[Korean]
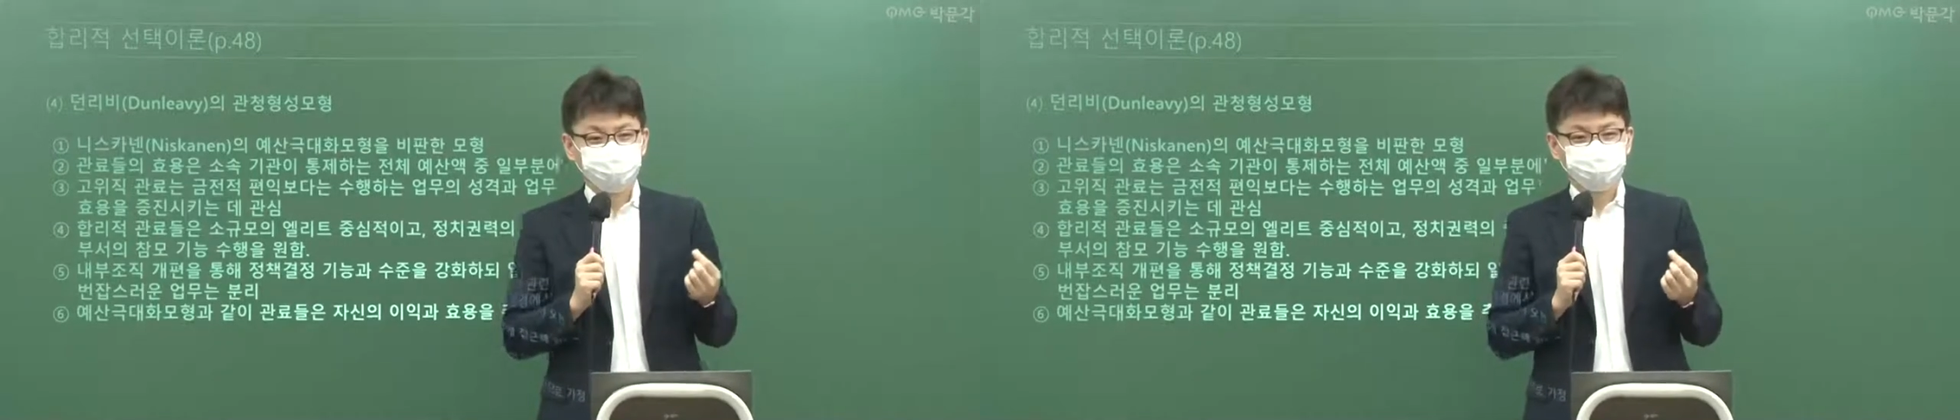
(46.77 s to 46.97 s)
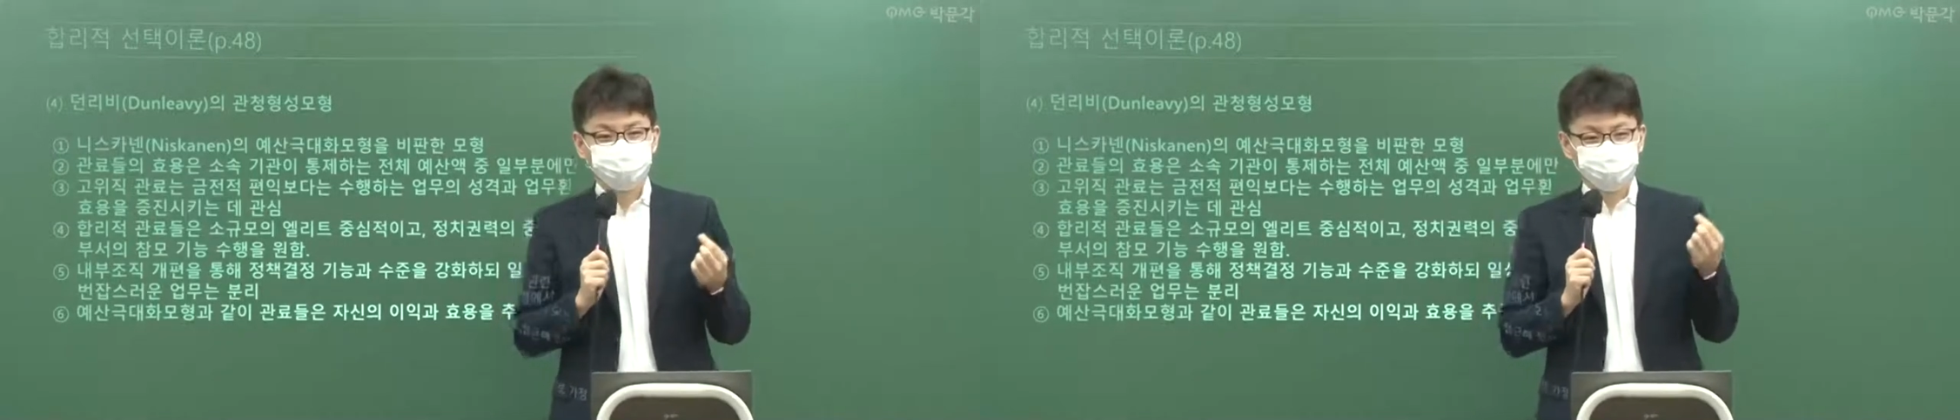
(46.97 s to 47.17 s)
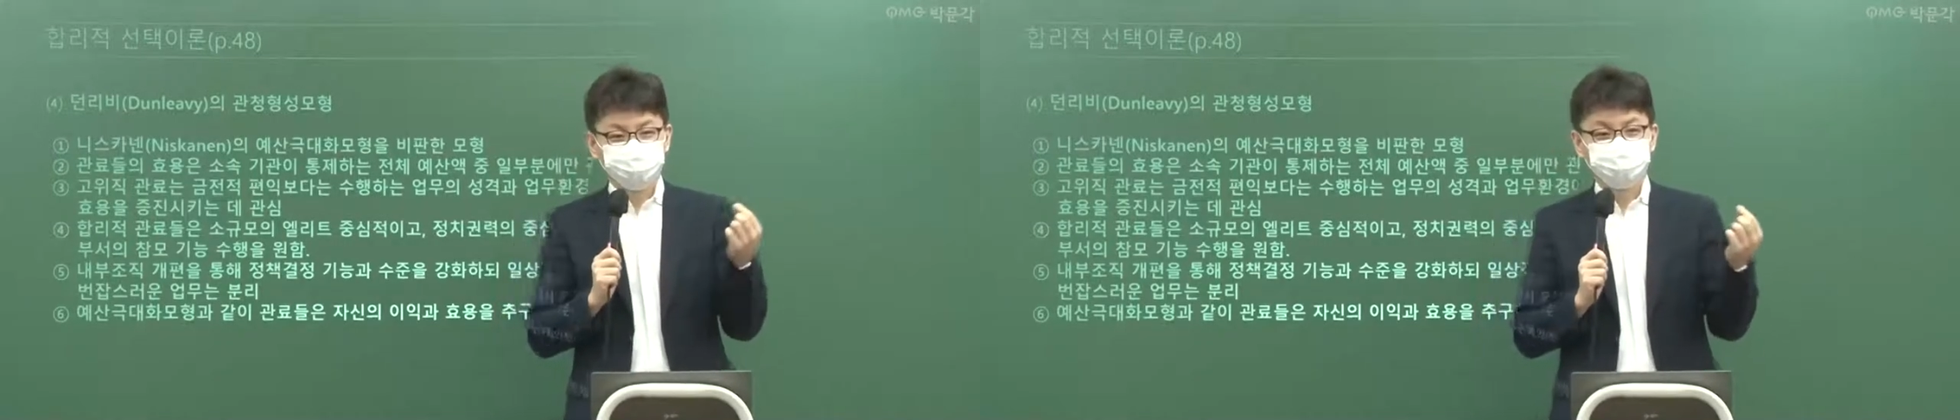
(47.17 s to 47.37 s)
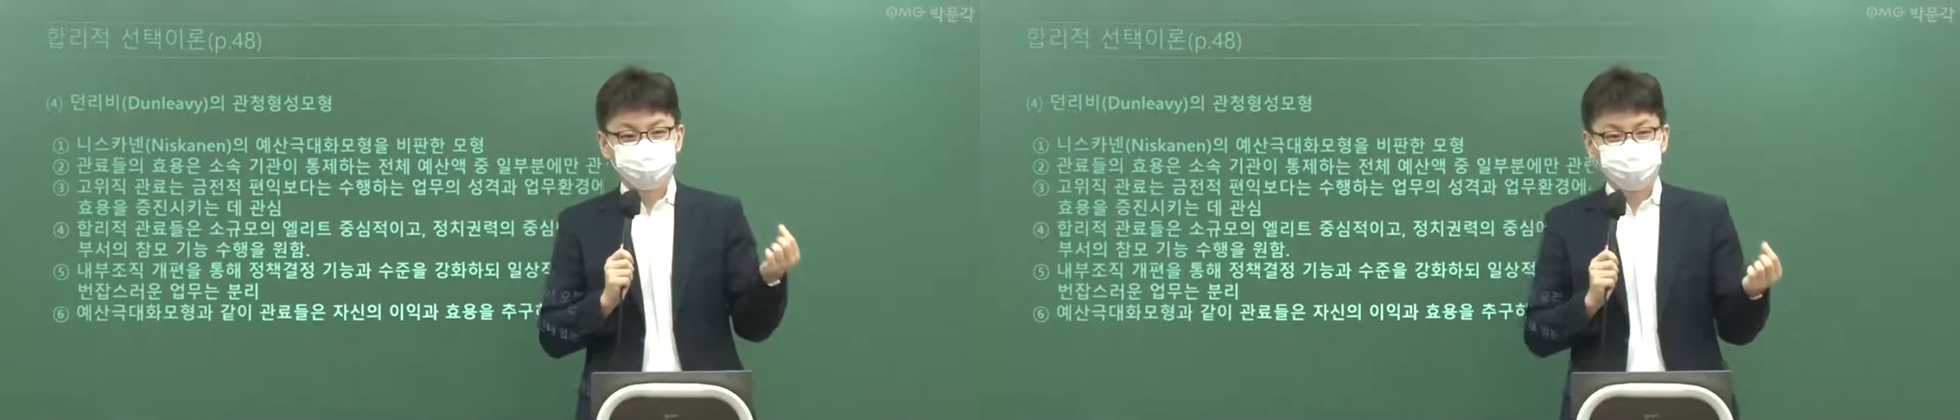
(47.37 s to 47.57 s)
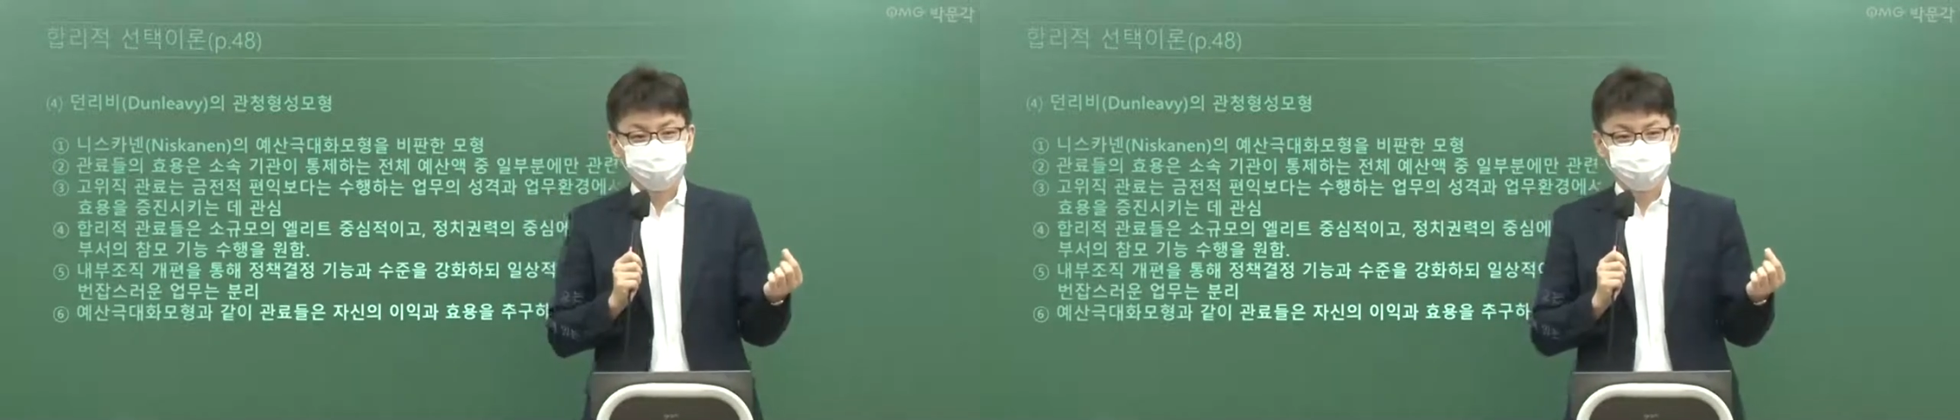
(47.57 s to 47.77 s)
보는 걸
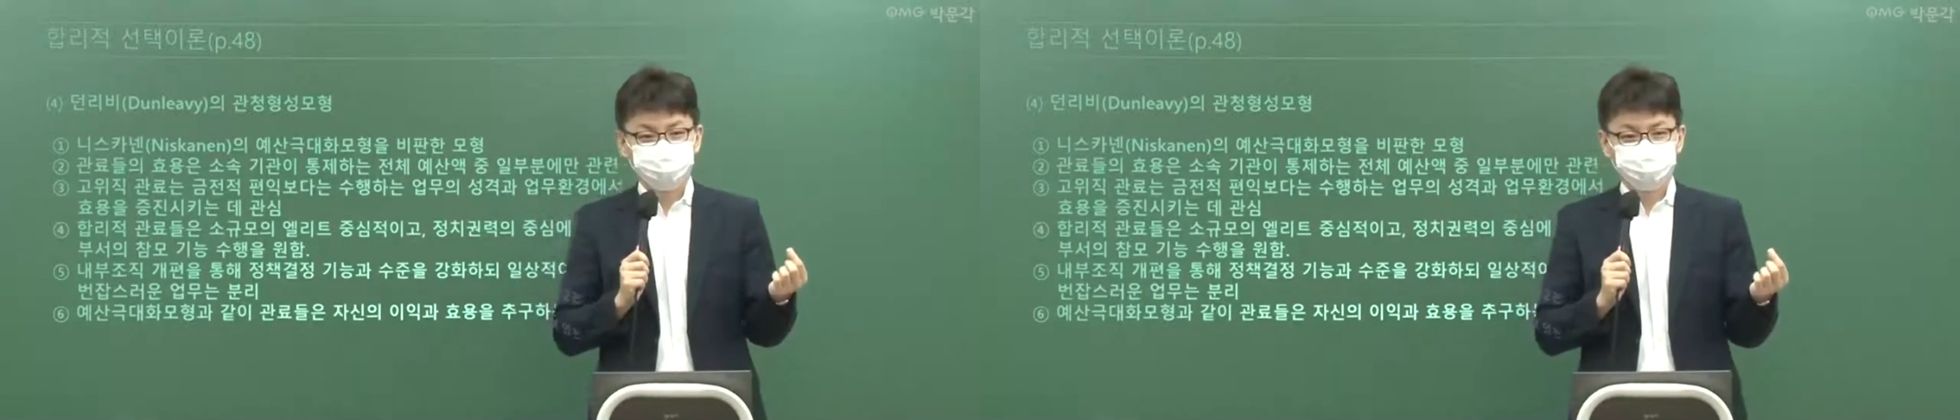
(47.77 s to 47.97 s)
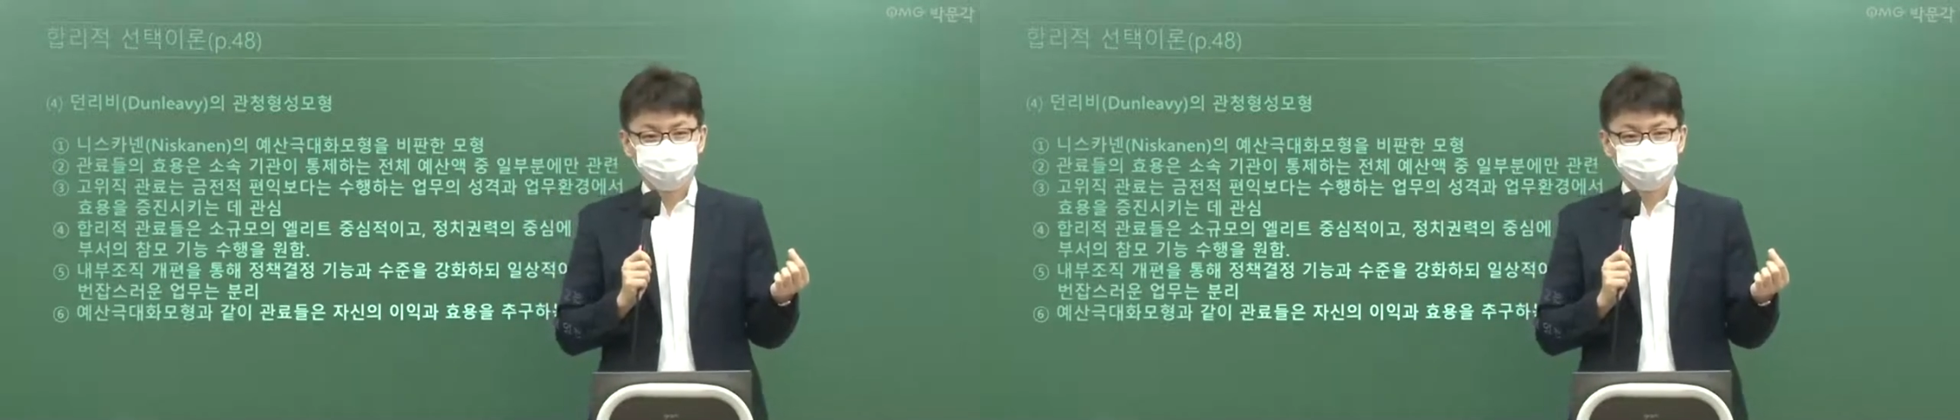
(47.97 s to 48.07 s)
결정을 해야 돼요.